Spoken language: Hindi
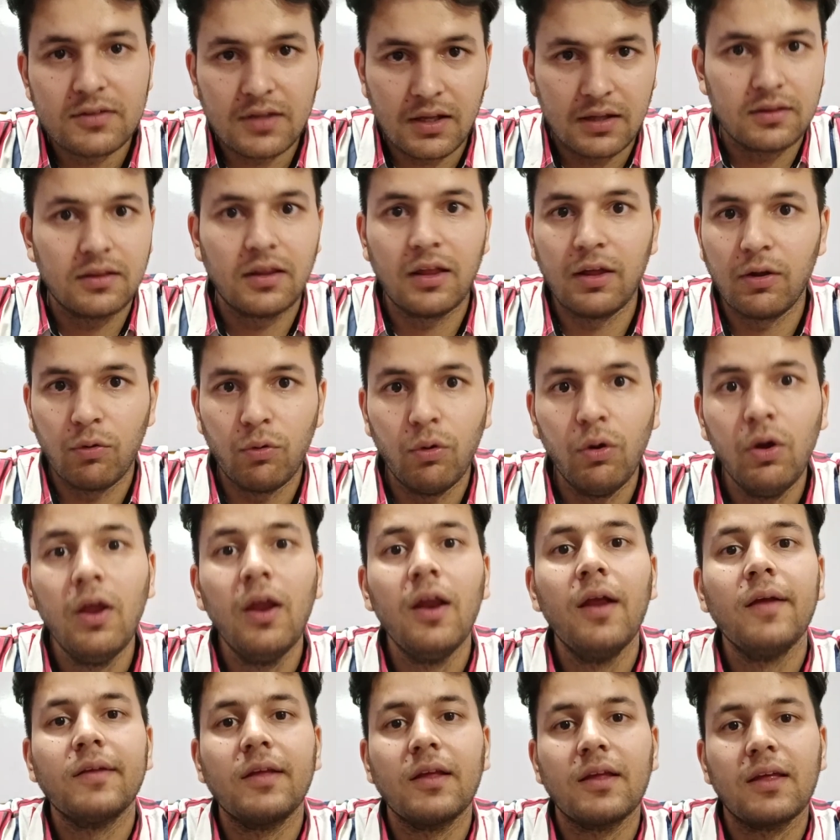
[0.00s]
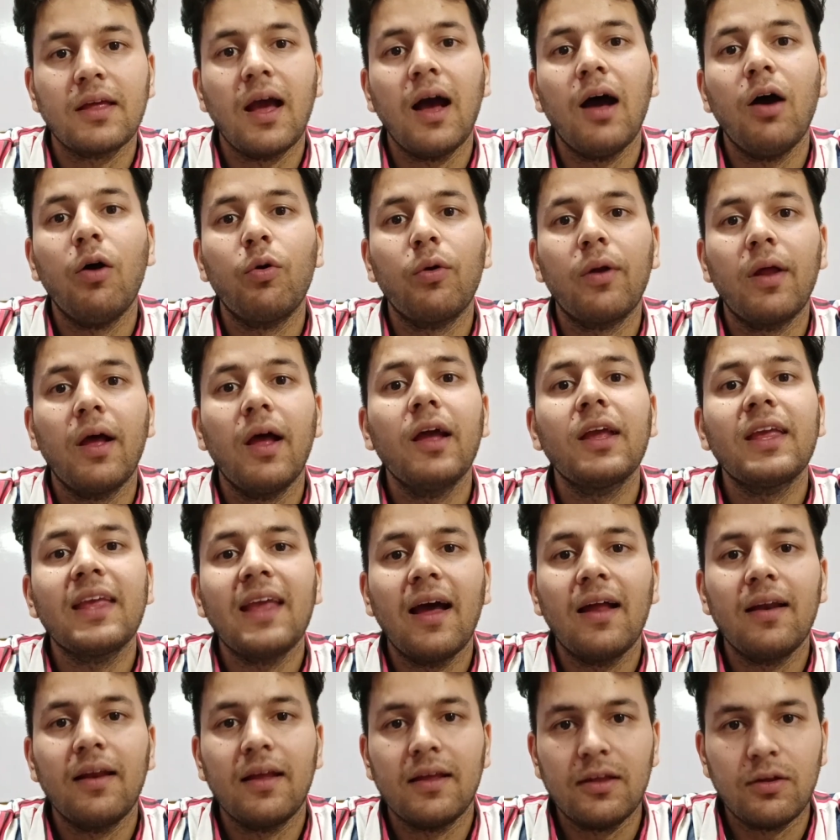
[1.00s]
सकते हो कि क्या हो रहा है
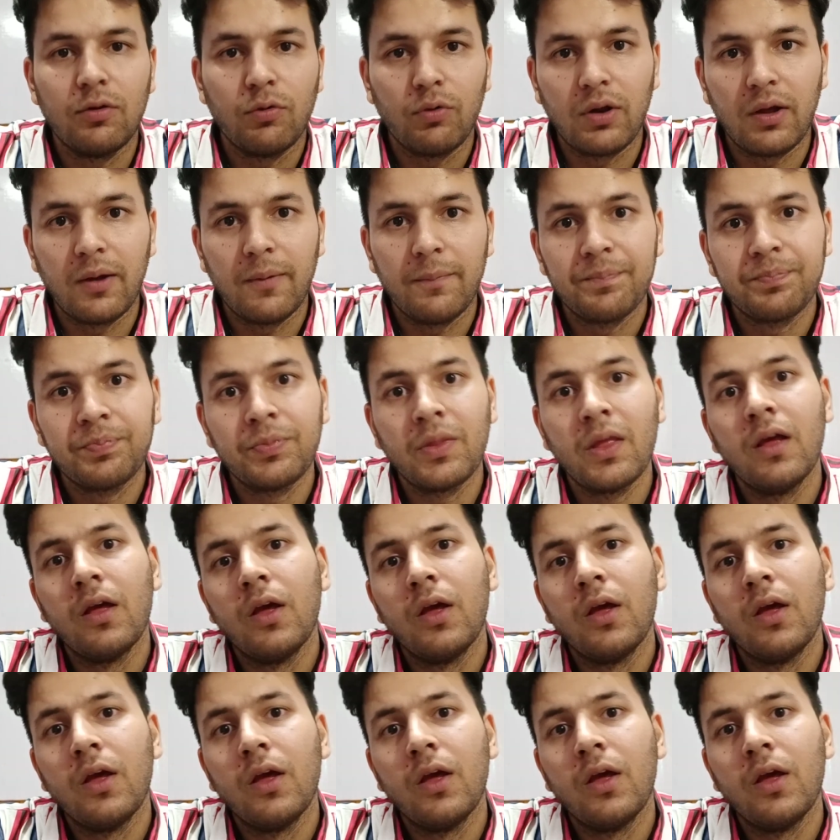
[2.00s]
क्या नहीं हो रहा है